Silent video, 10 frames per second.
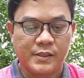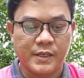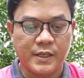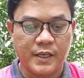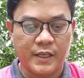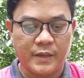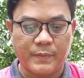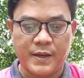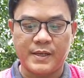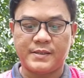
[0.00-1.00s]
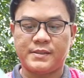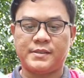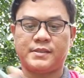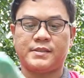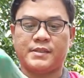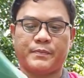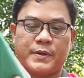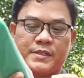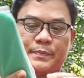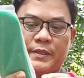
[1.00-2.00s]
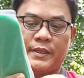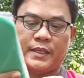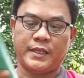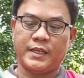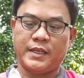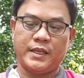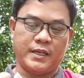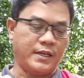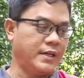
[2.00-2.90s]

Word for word: Jadi kipas kipas seperti ini